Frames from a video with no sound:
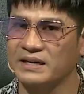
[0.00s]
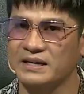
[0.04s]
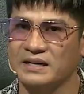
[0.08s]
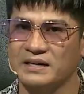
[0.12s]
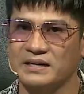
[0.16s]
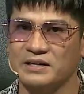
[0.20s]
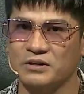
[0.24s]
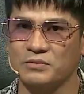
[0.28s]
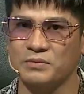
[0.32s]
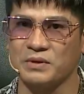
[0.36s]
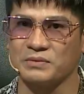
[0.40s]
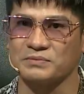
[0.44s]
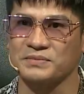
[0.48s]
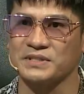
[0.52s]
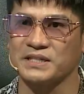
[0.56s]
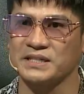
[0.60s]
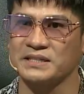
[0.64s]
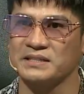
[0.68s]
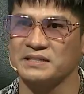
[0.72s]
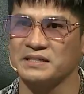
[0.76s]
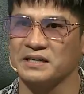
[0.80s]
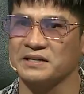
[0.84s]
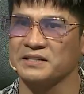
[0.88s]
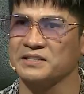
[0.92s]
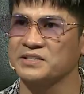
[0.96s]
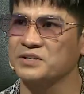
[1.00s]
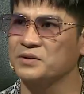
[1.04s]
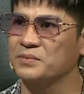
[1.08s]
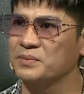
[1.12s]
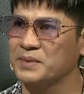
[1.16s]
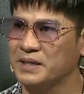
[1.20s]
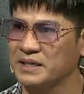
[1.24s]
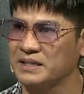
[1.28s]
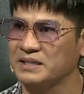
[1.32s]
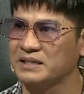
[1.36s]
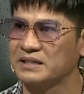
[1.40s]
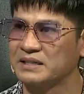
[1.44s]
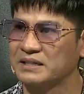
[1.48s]
cái năng khiếu bẩm sinh trời cho
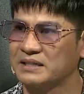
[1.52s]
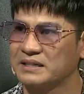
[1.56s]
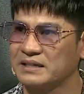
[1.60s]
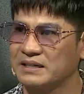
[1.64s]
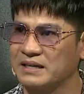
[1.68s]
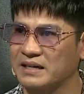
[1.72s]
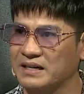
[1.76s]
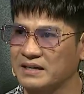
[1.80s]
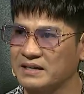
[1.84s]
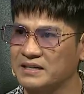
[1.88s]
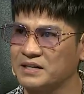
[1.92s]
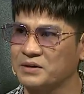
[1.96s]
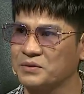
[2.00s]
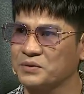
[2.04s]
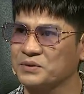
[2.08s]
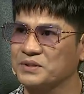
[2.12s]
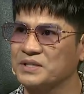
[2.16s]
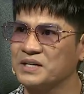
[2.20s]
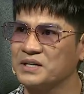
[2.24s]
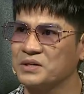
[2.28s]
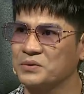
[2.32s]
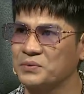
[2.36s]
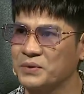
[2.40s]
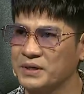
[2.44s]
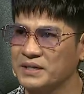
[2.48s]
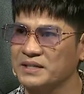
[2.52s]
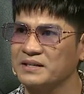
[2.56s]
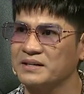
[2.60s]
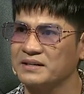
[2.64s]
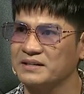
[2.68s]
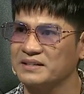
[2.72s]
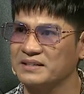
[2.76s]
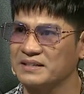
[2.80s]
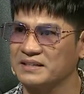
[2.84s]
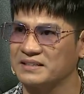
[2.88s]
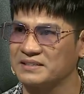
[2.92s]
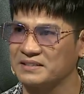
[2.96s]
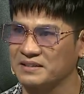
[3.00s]
mình là cái điều tiên quyết
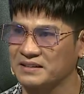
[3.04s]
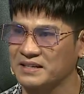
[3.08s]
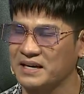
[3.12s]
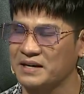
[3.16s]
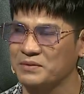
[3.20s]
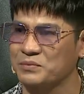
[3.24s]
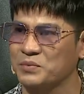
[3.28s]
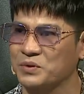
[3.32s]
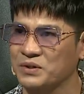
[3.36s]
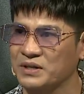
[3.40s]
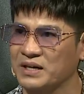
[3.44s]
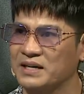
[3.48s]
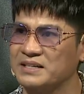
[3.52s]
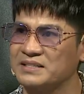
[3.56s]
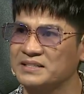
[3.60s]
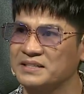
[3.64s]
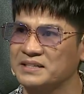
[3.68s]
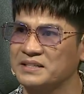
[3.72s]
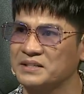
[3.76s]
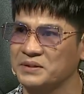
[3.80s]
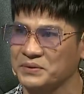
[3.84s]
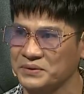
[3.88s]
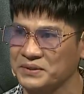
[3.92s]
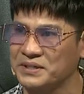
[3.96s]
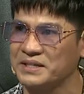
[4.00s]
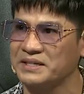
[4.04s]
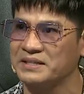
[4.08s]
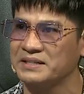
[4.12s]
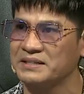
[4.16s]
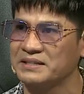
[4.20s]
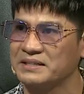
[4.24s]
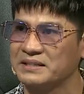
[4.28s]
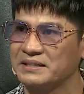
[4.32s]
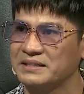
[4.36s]
nhất để trở thành một nghệ sĩ nổi tiếng